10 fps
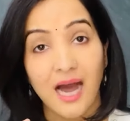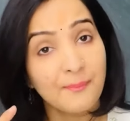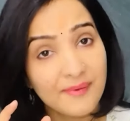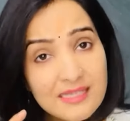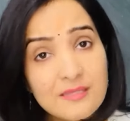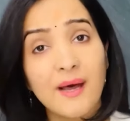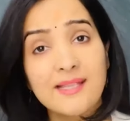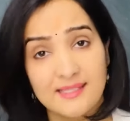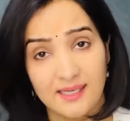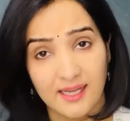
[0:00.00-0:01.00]
आप इस
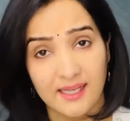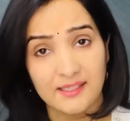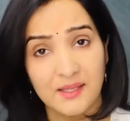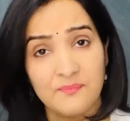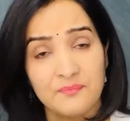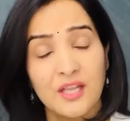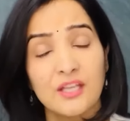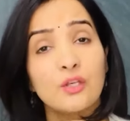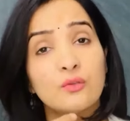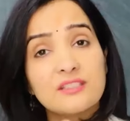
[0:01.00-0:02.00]
बात से लगाइए
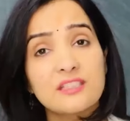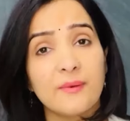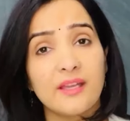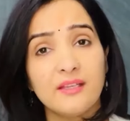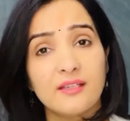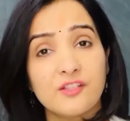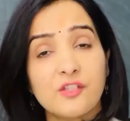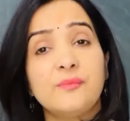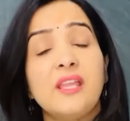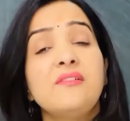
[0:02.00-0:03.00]
कि उस समय
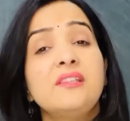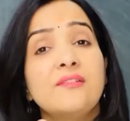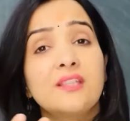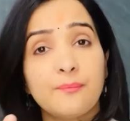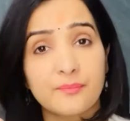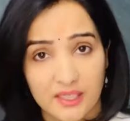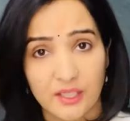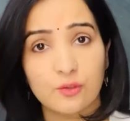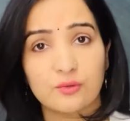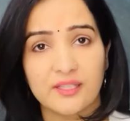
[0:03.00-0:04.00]
जब देवी देवता प्रकट होते